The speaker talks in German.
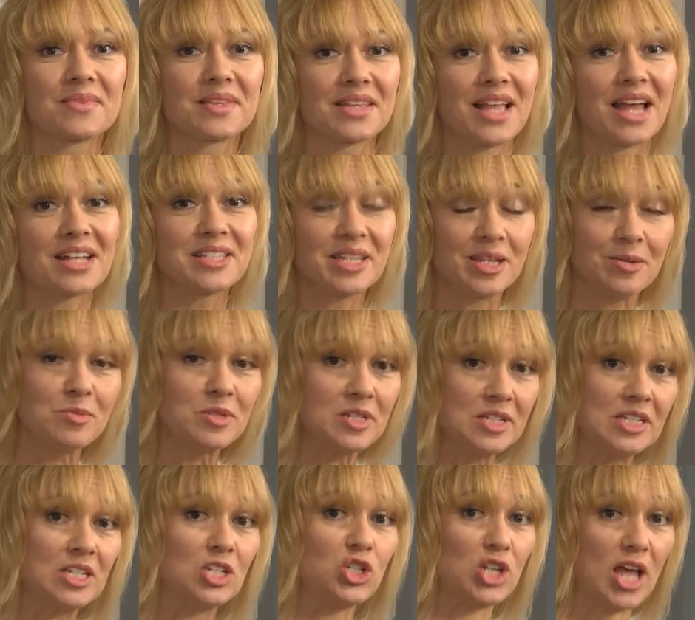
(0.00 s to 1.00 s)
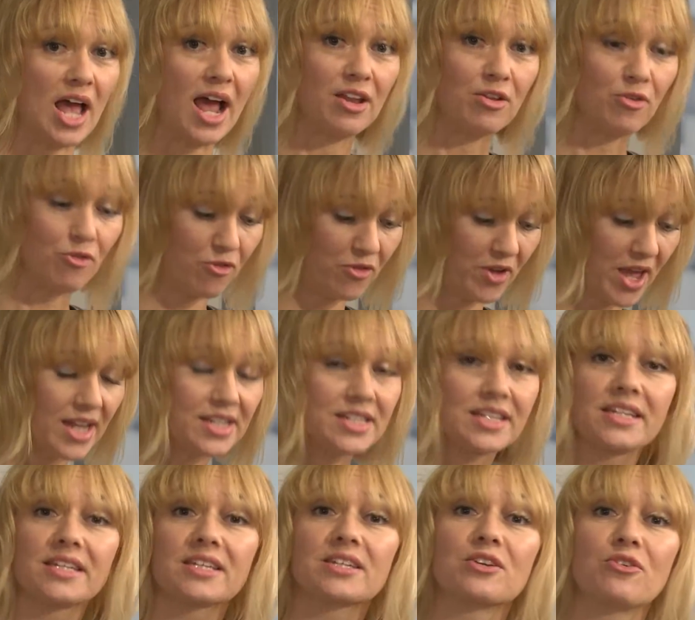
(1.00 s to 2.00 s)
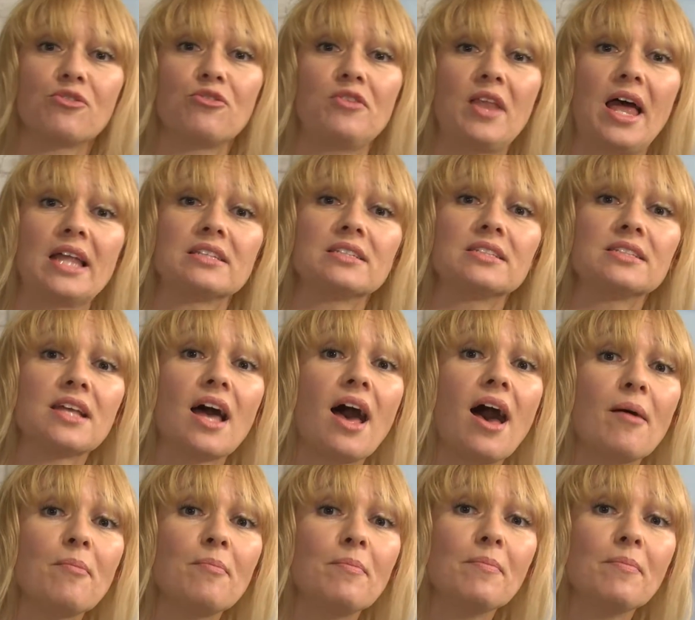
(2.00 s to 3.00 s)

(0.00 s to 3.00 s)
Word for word: Nachdem Sie die Schale fertig gepflanzt haben,